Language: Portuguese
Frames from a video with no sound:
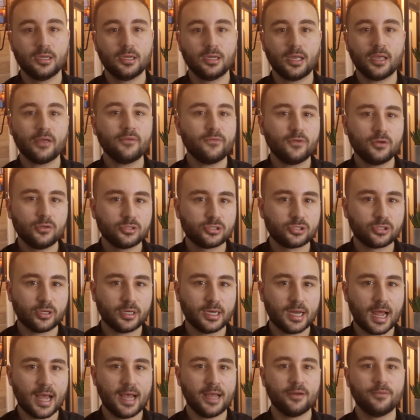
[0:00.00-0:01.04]

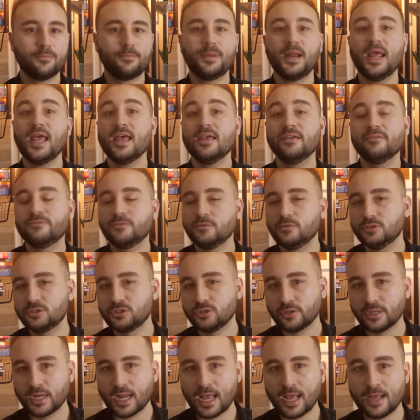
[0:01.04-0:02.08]
revolucionário,
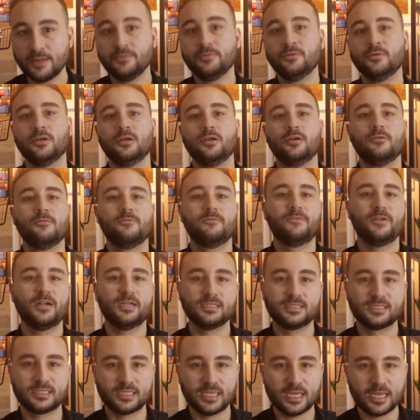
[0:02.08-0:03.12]
pré-revolucionário
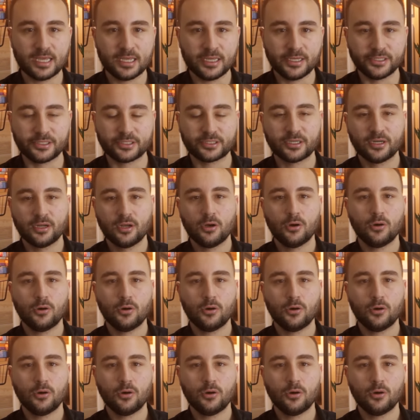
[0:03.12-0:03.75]
francês,